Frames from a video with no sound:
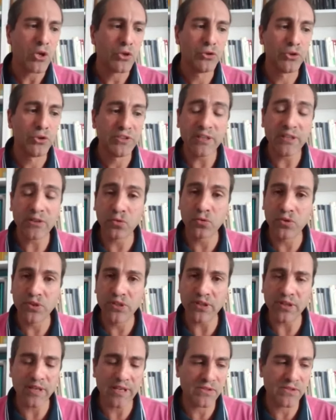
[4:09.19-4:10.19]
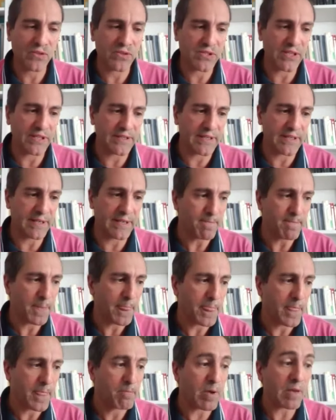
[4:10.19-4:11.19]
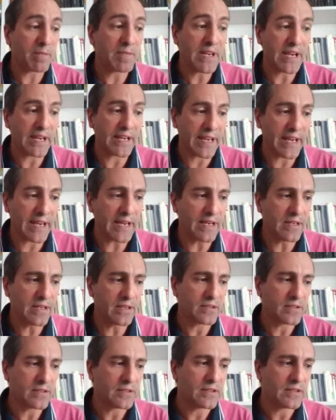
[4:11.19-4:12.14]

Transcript: de détruire la société, parmi lesquels